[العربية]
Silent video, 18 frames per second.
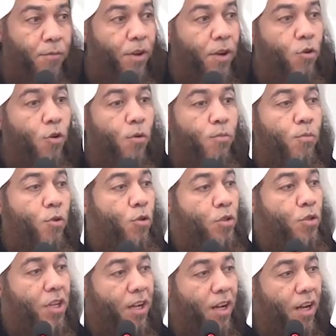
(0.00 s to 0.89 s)

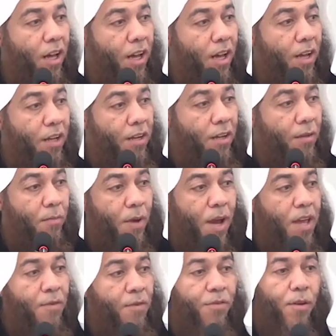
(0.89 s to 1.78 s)
فالكمبيوتر الآن
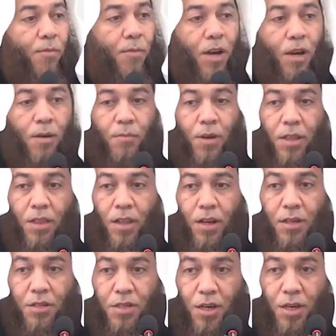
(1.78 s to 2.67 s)
ما يفهم بعض
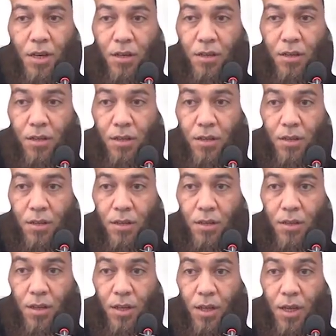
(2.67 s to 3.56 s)
الأشياء
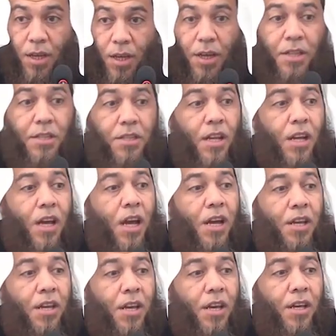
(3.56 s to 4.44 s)
عندنا
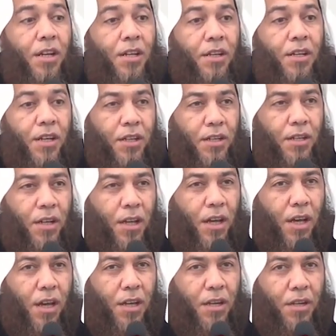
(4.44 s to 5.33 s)
أحيانا يعني
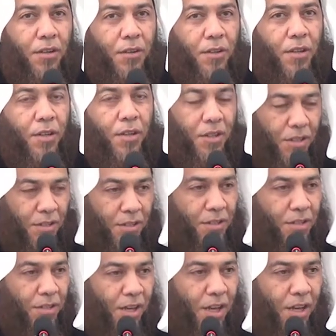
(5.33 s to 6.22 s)
الآن
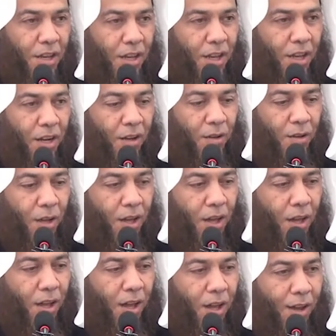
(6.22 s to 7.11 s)
صحيح
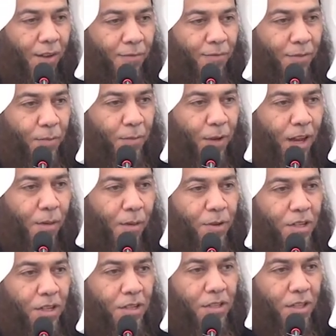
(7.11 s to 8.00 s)
في
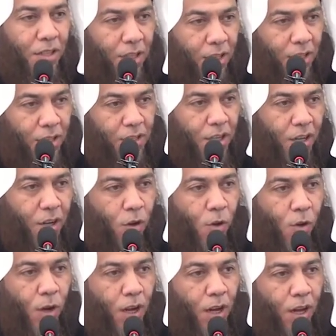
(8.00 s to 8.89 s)
البرامج الجديدة
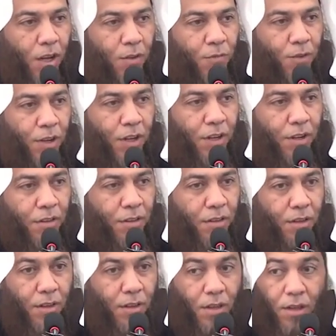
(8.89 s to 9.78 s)
صنعوها الآن في الإرث
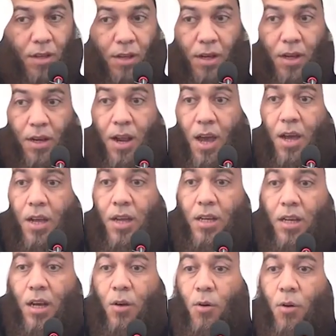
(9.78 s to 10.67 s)

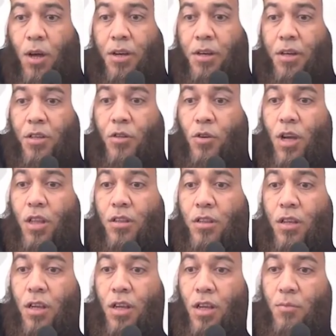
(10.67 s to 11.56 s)
لكن إخواننا
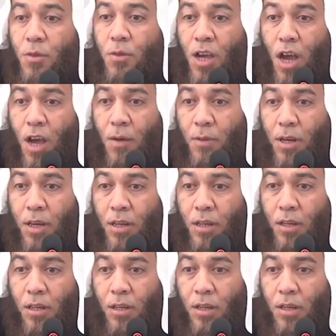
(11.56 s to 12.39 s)
تعطل علم كامل